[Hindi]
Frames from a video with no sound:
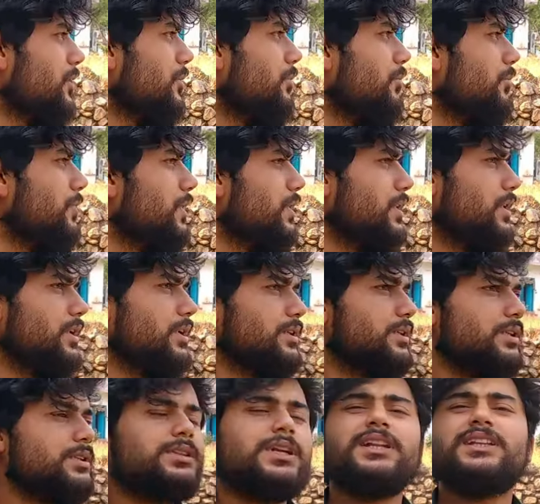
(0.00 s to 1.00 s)

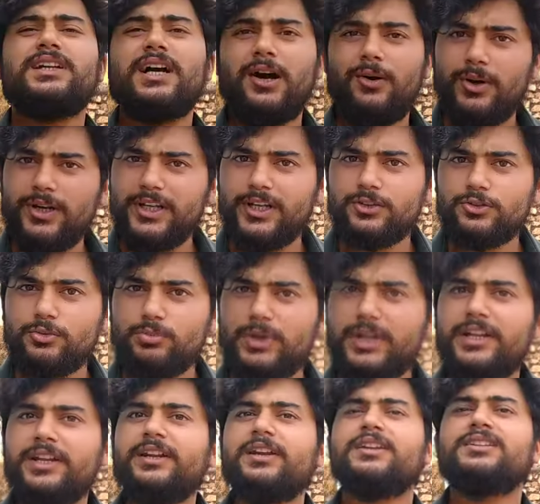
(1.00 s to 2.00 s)
इतना दिखावा नहीं है तो
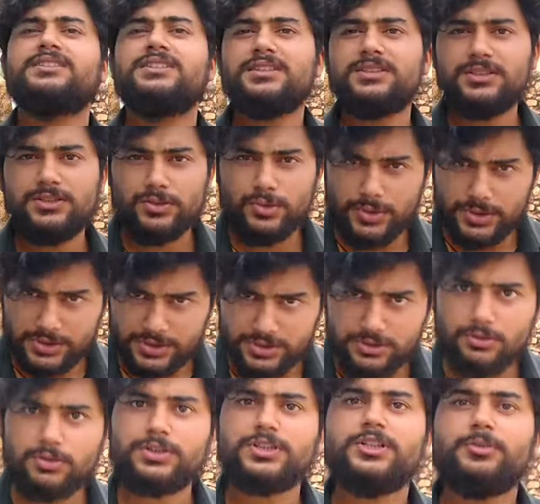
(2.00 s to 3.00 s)
मटेरियलिस्टिक चीजों की इतनी
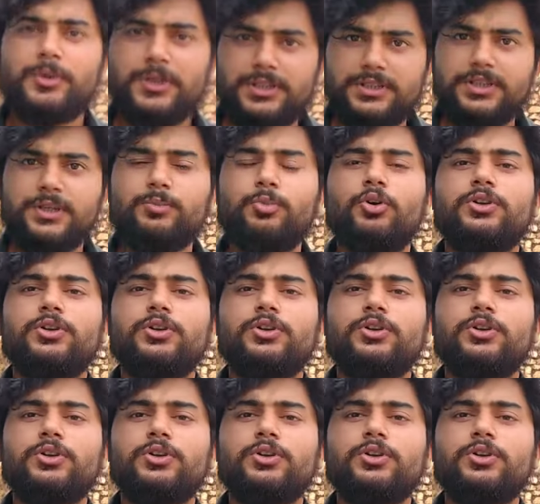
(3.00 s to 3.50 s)
जरूरत नहीं पड़ती है